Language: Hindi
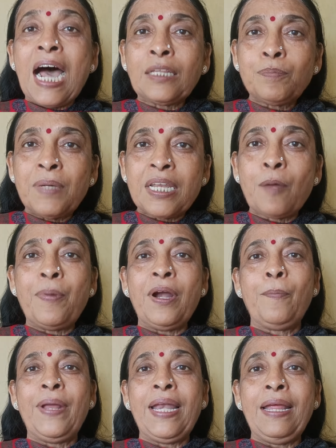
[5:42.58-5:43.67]

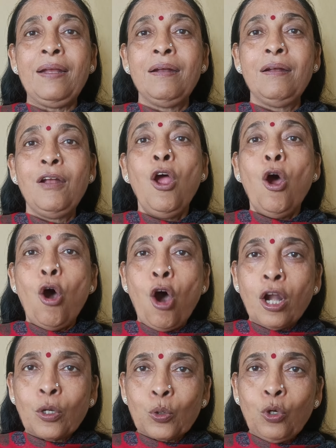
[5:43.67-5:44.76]
आत्मनिर्भर बने
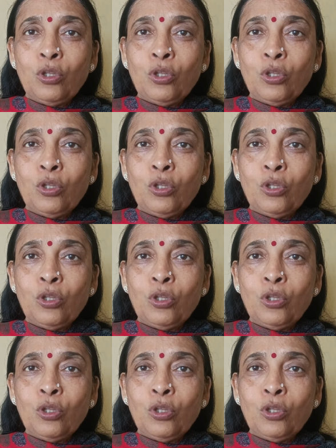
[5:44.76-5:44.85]
और